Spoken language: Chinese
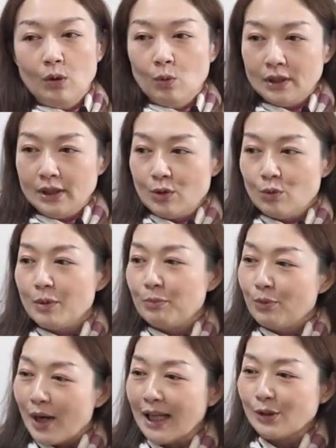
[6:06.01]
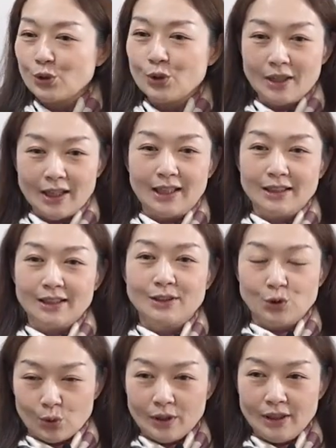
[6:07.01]
我因为不安全感呢，
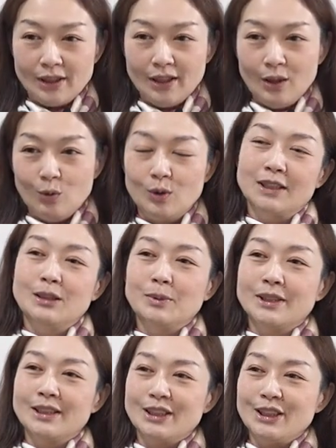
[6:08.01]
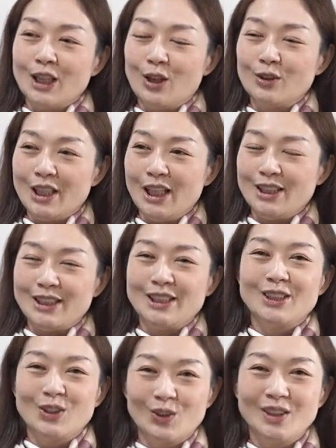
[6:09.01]
所以我是不是要累
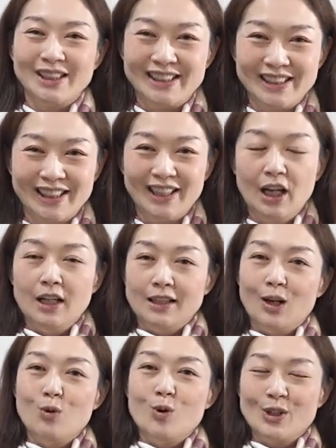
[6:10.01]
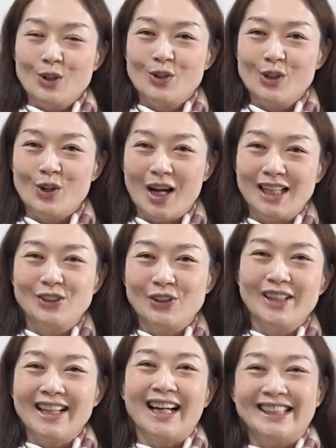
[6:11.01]
积多一些，让我拥有安
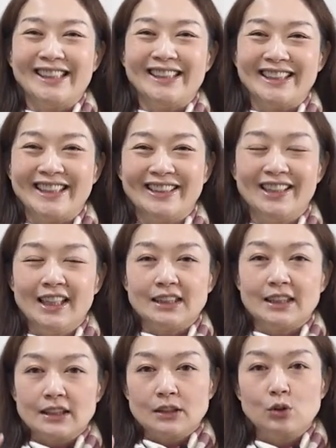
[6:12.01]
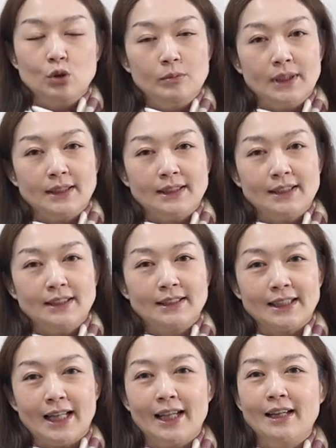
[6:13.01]
全感一些哦？这是。巨门星
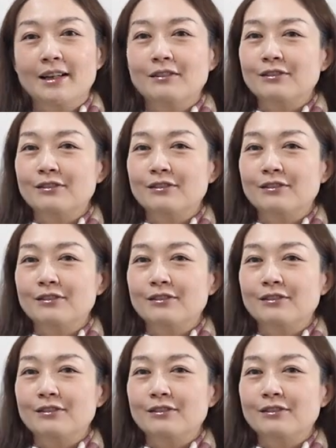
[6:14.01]
在。